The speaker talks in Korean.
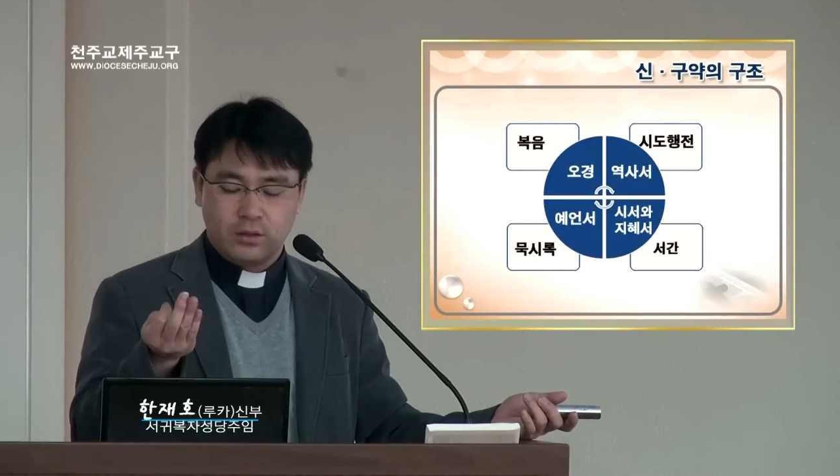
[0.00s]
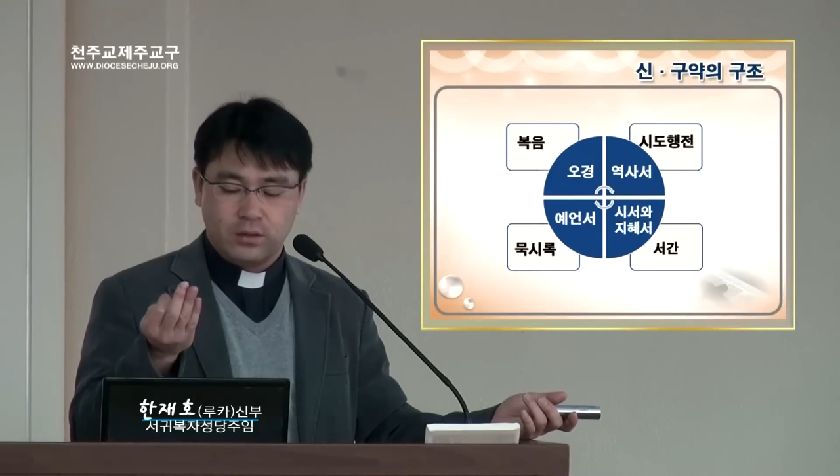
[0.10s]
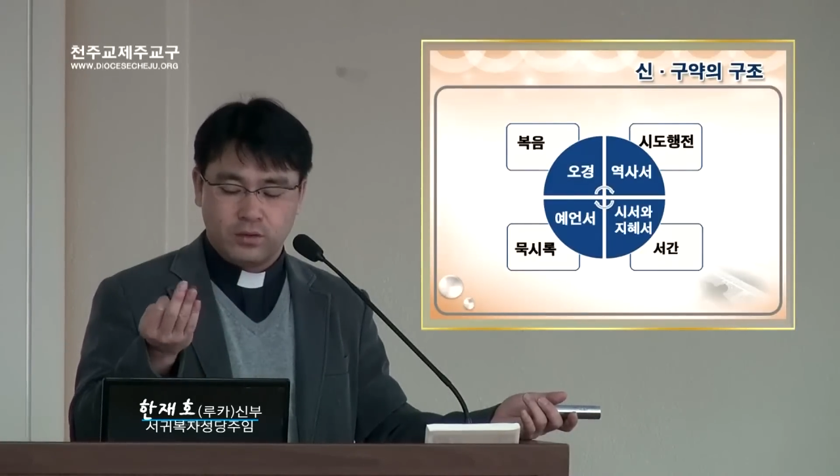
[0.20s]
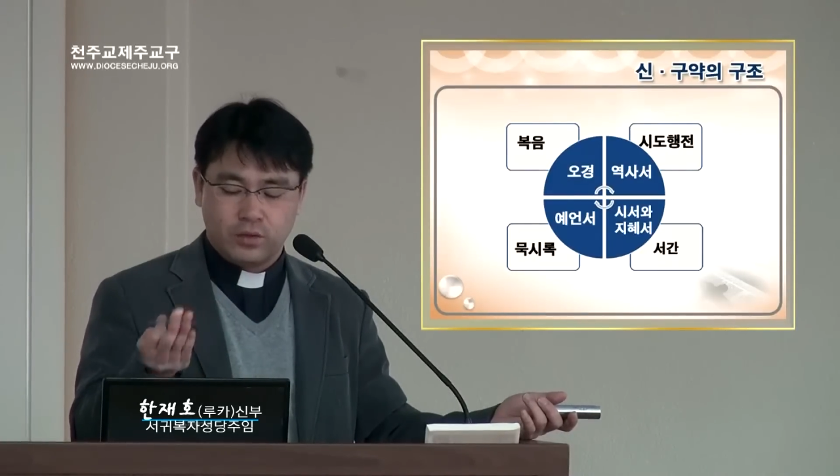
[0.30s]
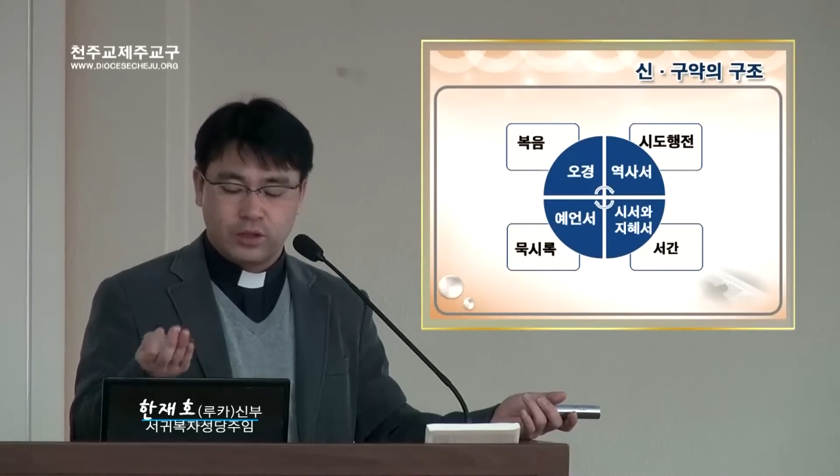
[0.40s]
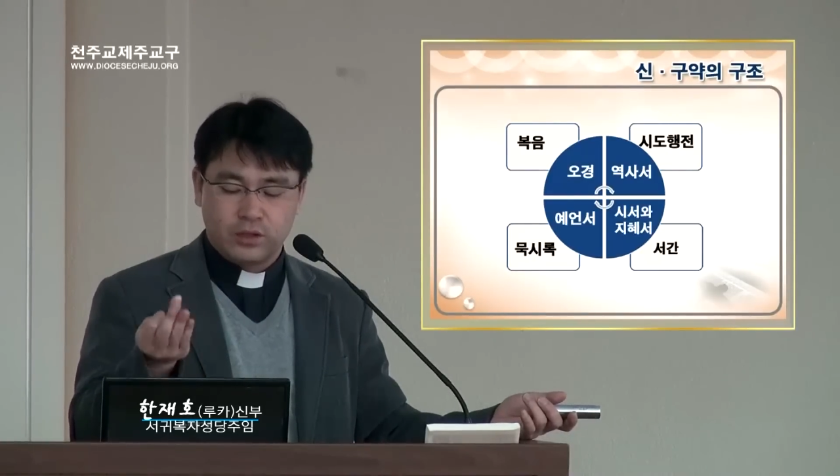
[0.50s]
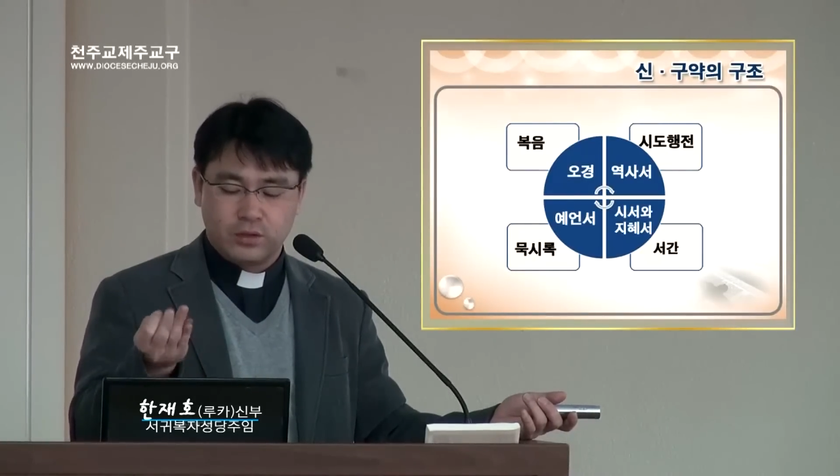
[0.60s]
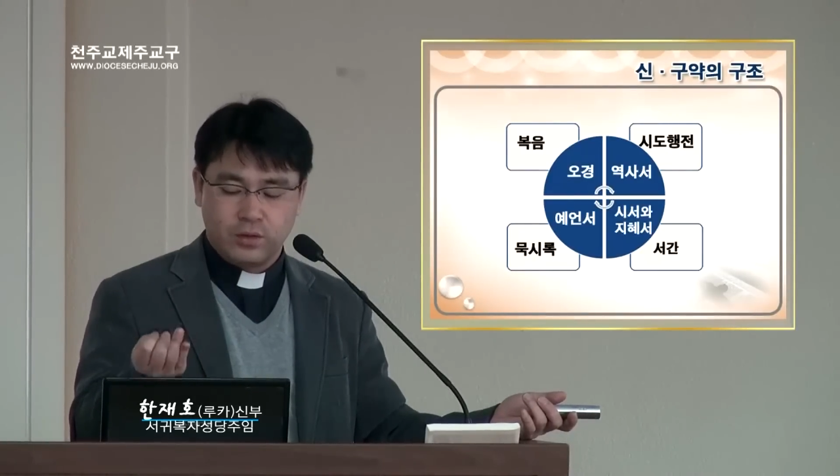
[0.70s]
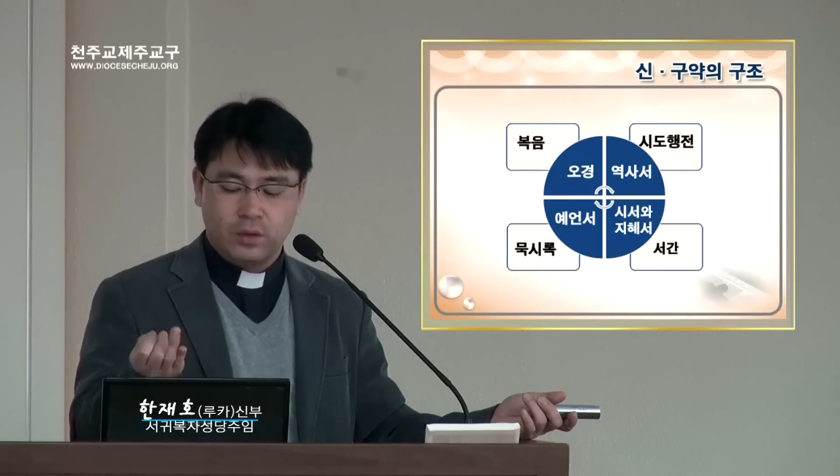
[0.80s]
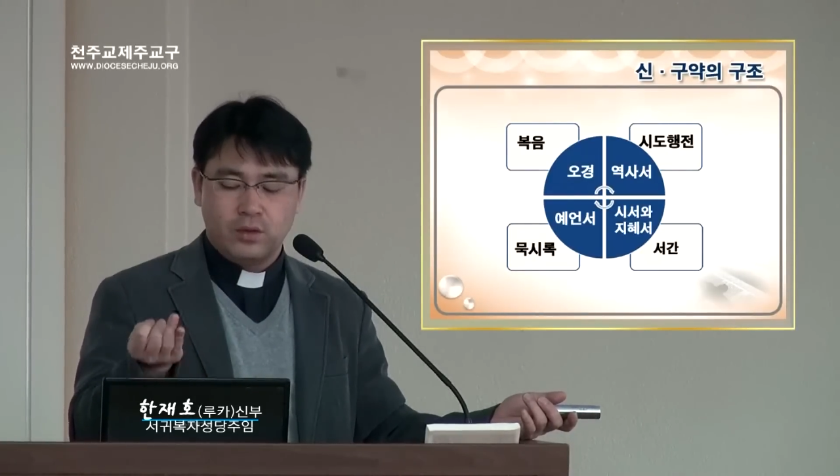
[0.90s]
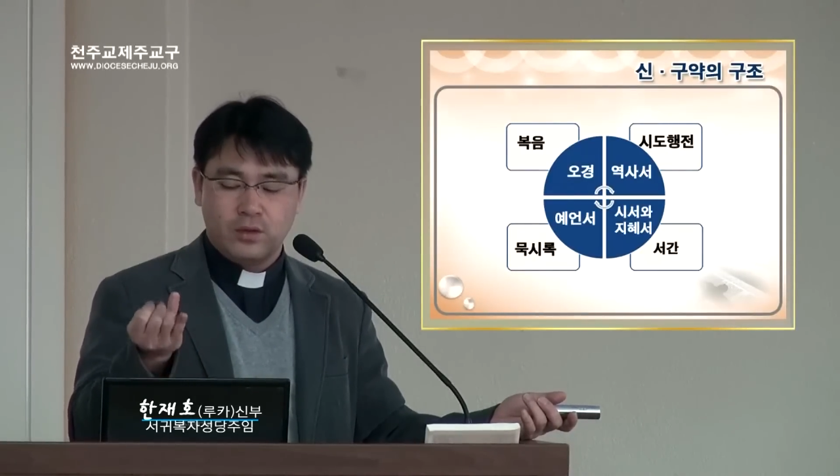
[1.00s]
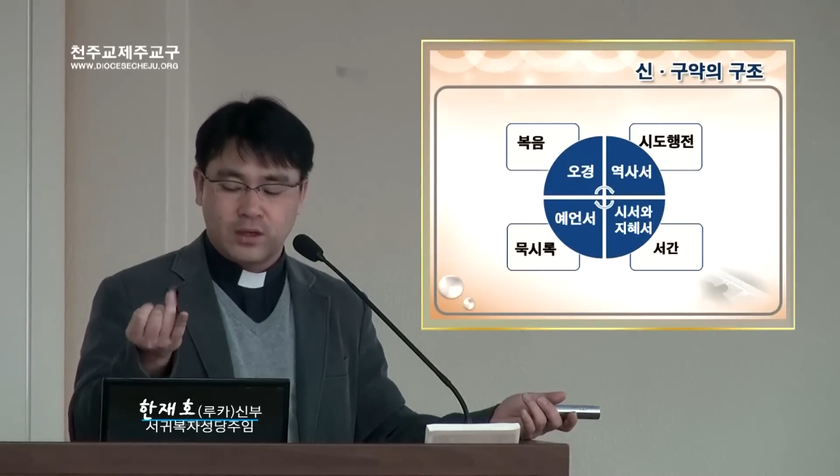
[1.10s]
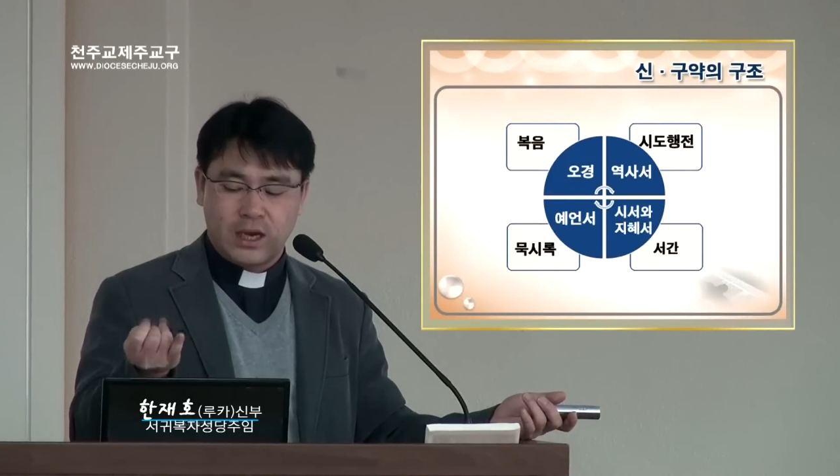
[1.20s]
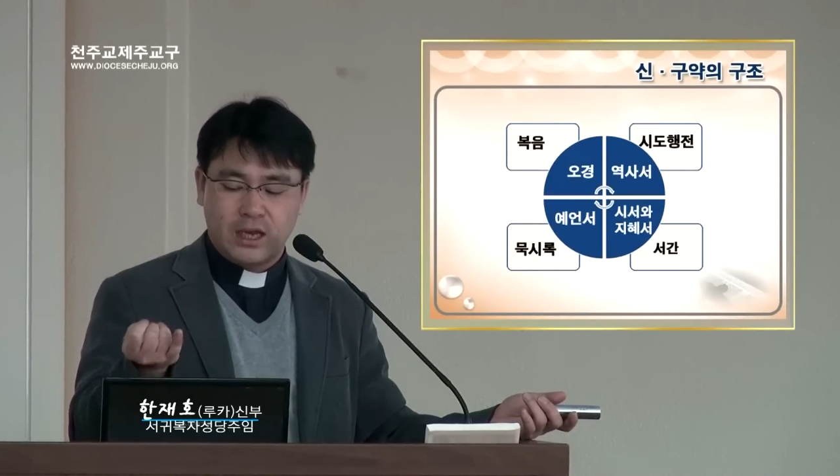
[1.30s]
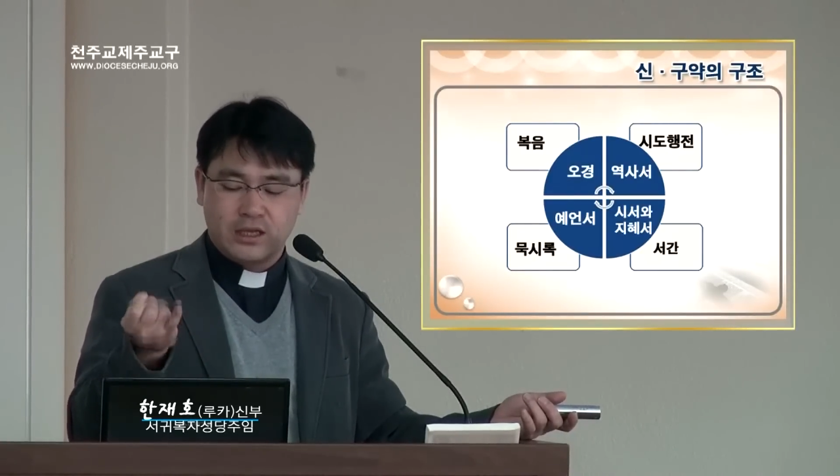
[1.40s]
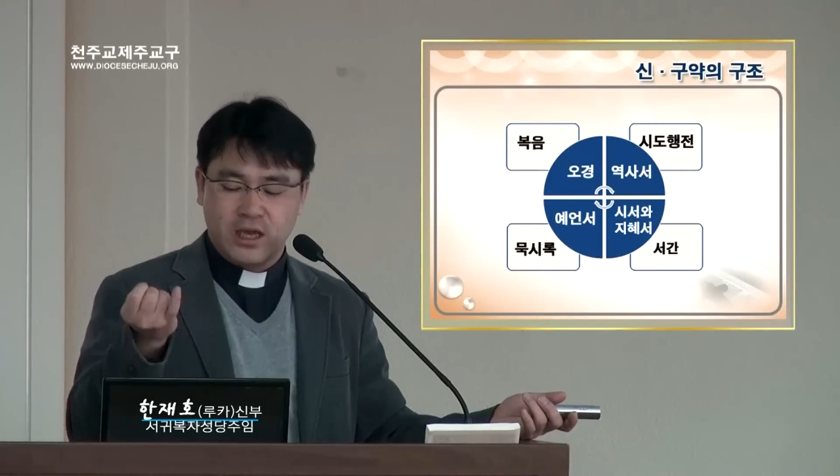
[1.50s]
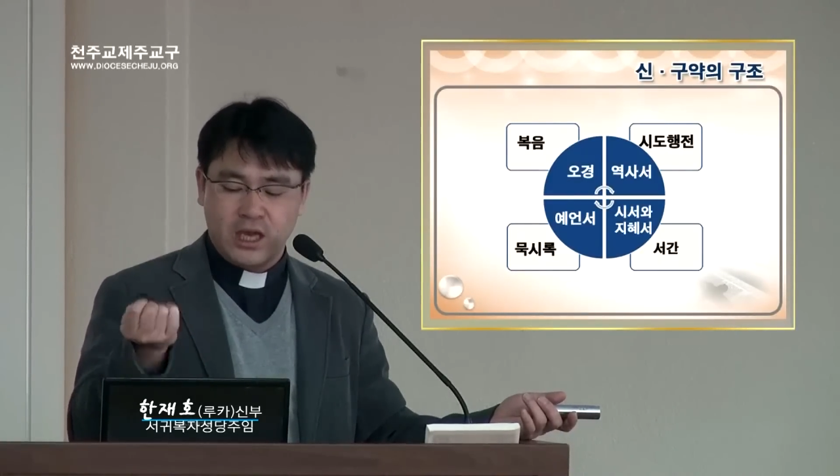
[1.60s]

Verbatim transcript: 고린토, 갈라디아,